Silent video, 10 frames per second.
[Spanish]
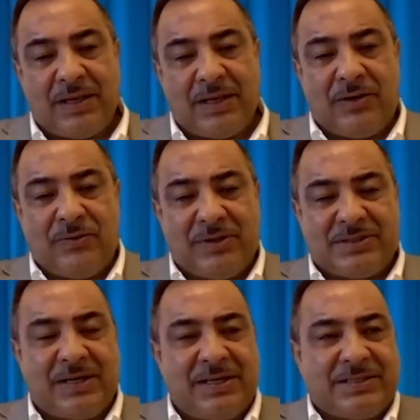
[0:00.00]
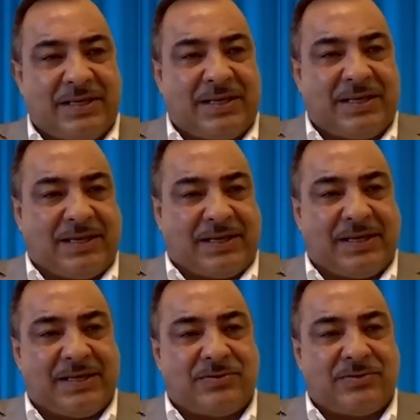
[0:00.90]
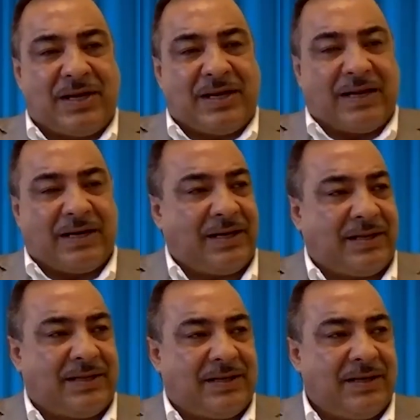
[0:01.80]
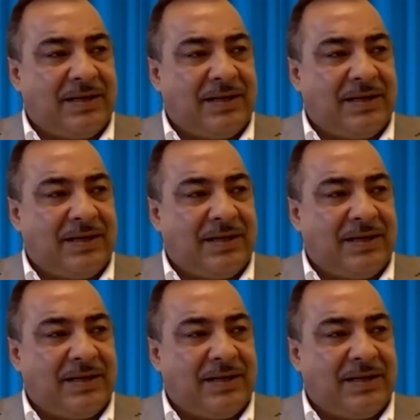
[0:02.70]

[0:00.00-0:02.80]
Quiero decirles que, es una carrera,